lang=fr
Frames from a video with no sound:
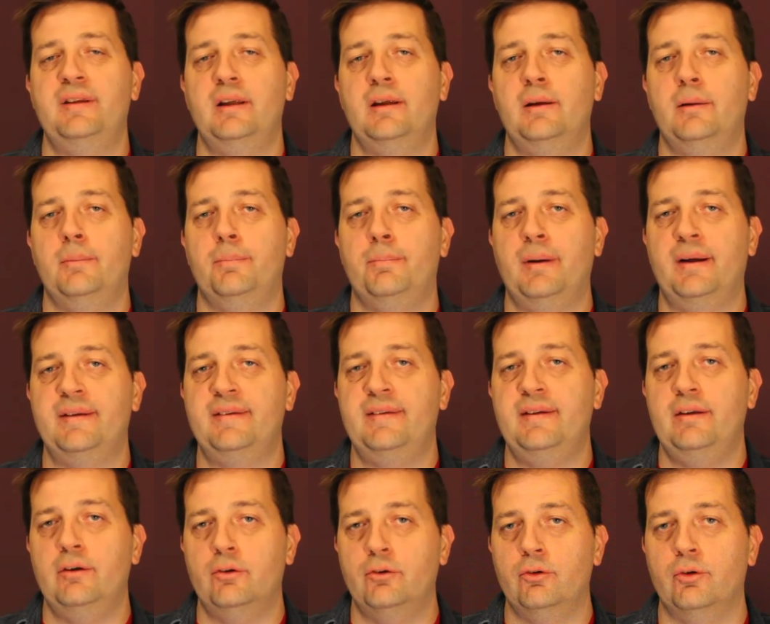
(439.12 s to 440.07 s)
était
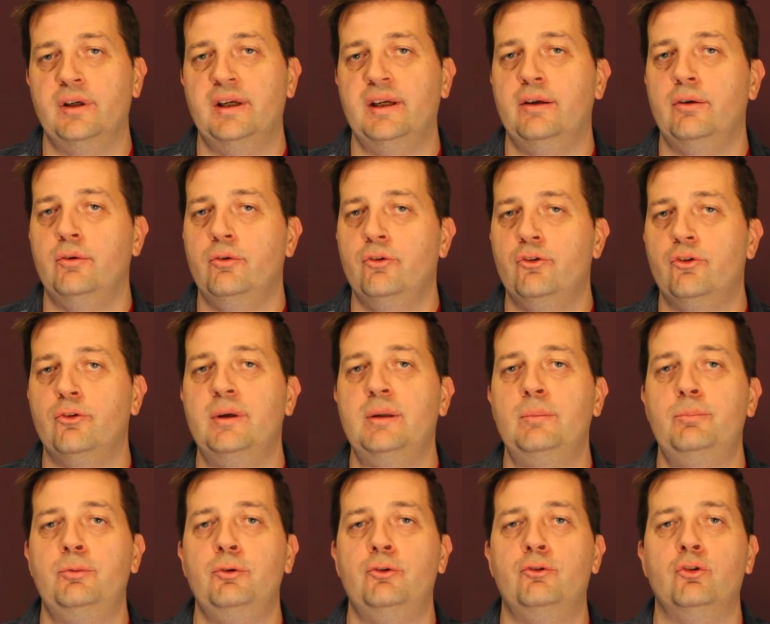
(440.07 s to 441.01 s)
parti en Corée une
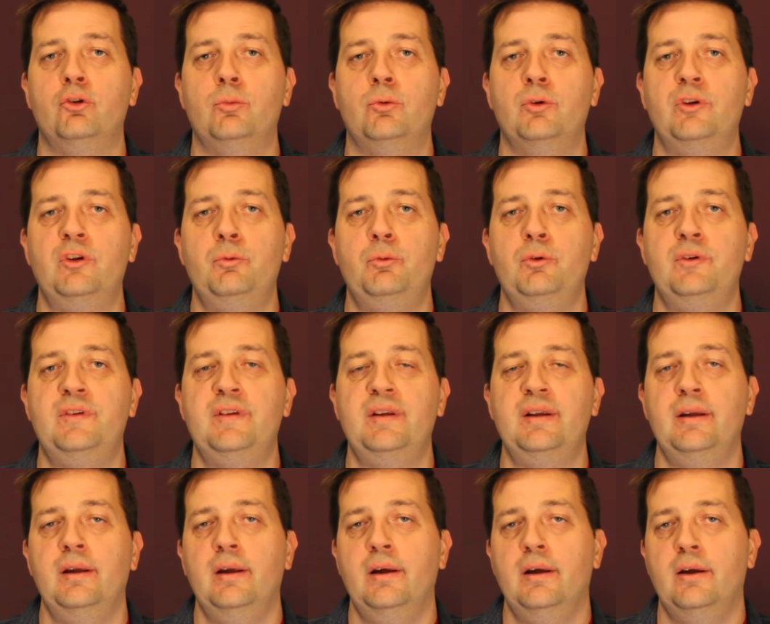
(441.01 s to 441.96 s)
semaine plus tôt pour
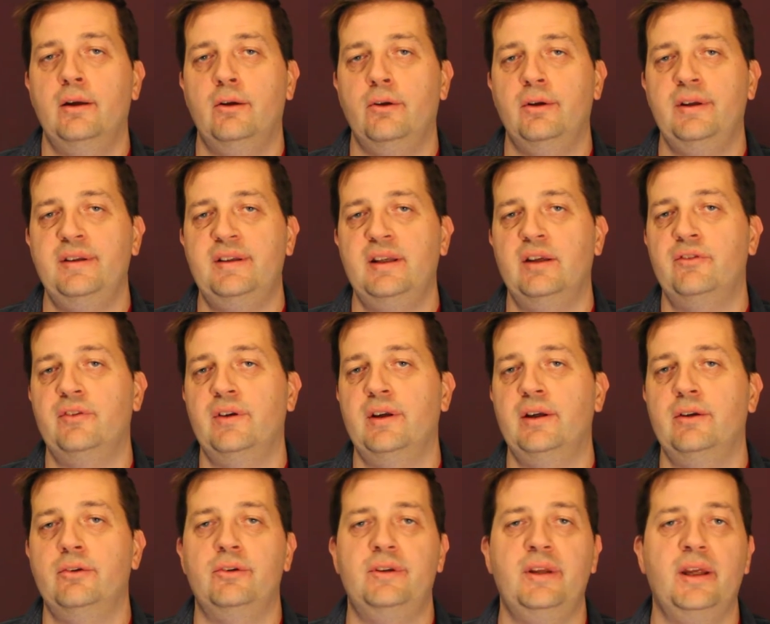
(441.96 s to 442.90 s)
disputer le ITF
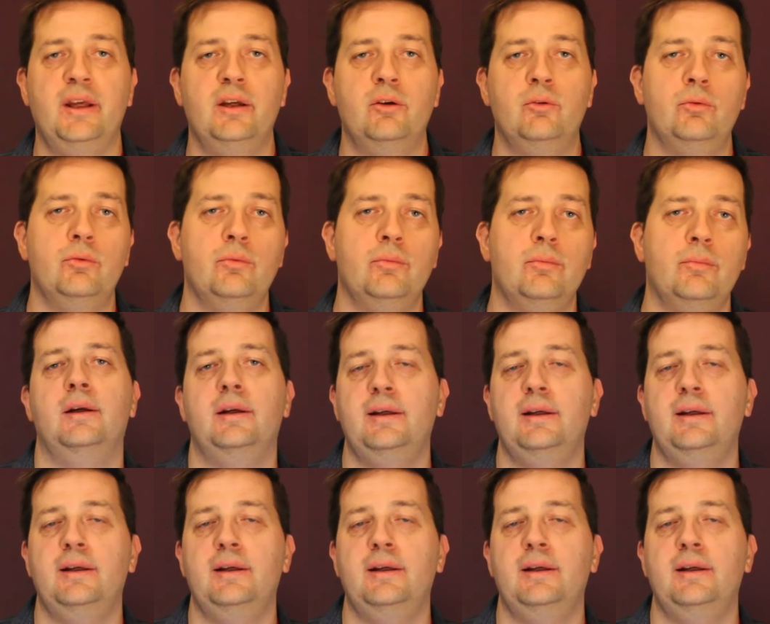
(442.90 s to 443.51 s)
1 de Daegu.